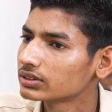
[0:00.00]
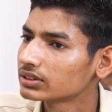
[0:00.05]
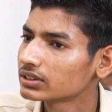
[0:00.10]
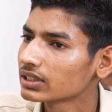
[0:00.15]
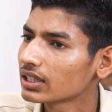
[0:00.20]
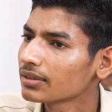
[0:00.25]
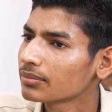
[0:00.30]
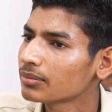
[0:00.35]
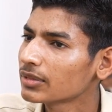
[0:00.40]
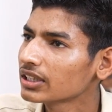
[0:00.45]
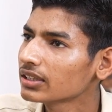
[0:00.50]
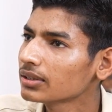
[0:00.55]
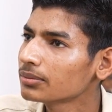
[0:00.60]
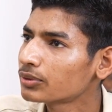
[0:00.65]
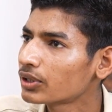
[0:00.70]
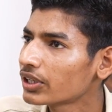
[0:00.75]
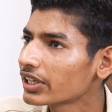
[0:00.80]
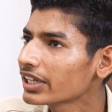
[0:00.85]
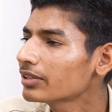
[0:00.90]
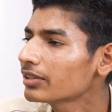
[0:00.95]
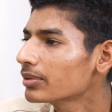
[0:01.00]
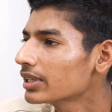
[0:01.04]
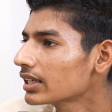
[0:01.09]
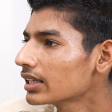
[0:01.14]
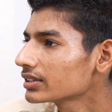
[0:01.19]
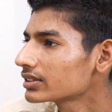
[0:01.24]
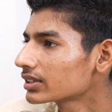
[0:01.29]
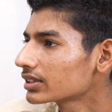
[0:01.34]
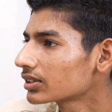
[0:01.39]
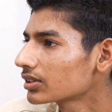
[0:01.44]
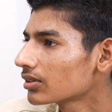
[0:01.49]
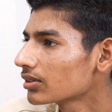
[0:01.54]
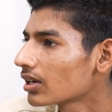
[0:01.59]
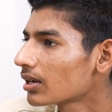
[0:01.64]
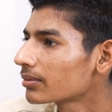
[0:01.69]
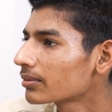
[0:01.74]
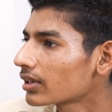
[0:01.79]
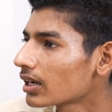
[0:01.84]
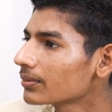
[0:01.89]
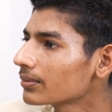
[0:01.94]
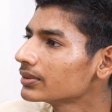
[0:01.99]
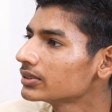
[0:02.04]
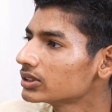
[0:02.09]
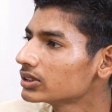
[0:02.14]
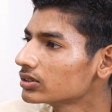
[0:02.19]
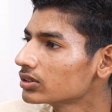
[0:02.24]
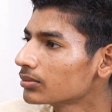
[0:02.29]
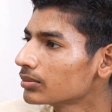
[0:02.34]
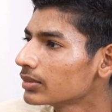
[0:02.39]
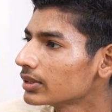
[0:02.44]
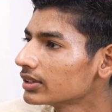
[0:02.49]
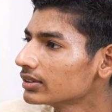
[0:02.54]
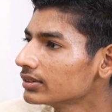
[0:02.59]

सर मतलब ट्रिक बना सकते हो आप काफ़ी चीज़ों में